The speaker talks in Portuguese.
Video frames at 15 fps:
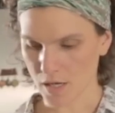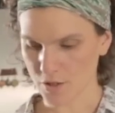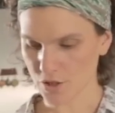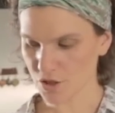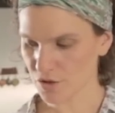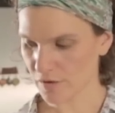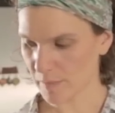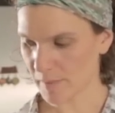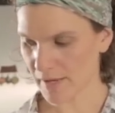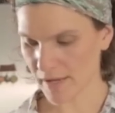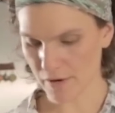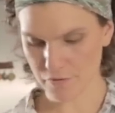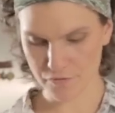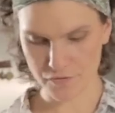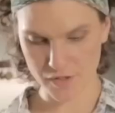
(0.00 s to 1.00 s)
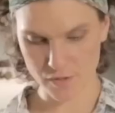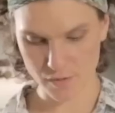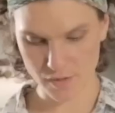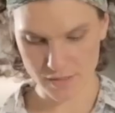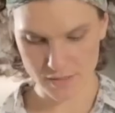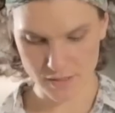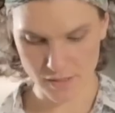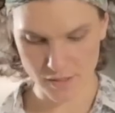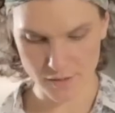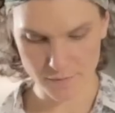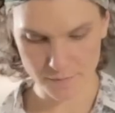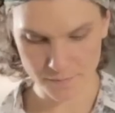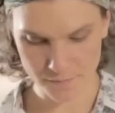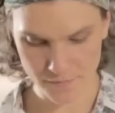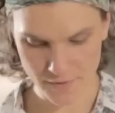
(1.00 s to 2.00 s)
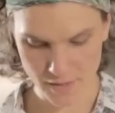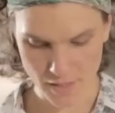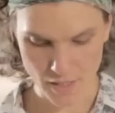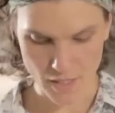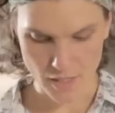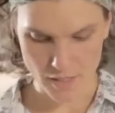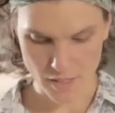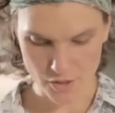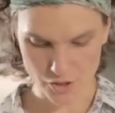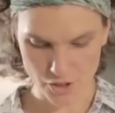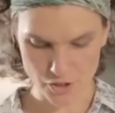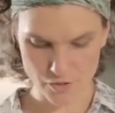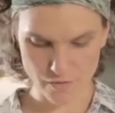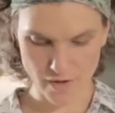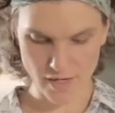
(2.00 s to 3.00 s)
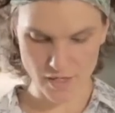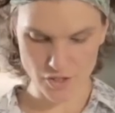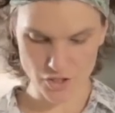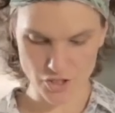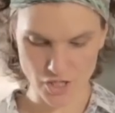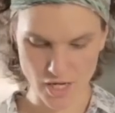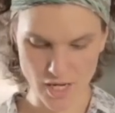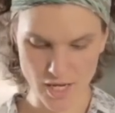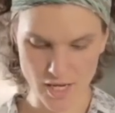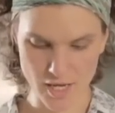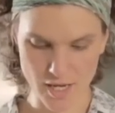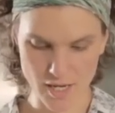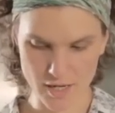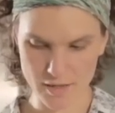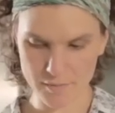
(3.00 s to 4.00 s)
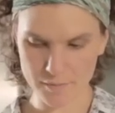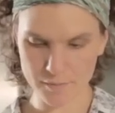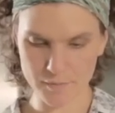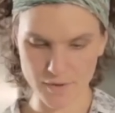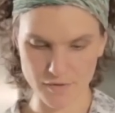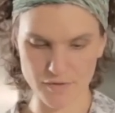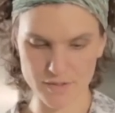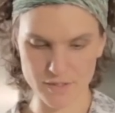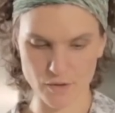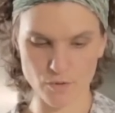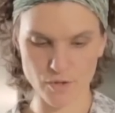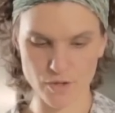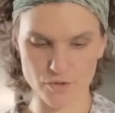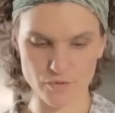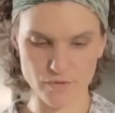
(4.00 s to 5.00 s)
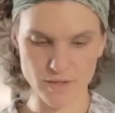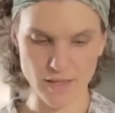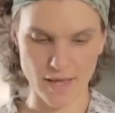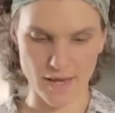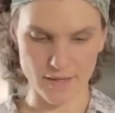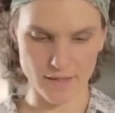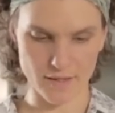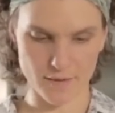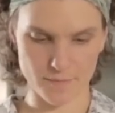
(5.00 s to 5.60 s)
a gente vai pegar um vidro assim e a gente vai encher ele para fazer com rejuvelac.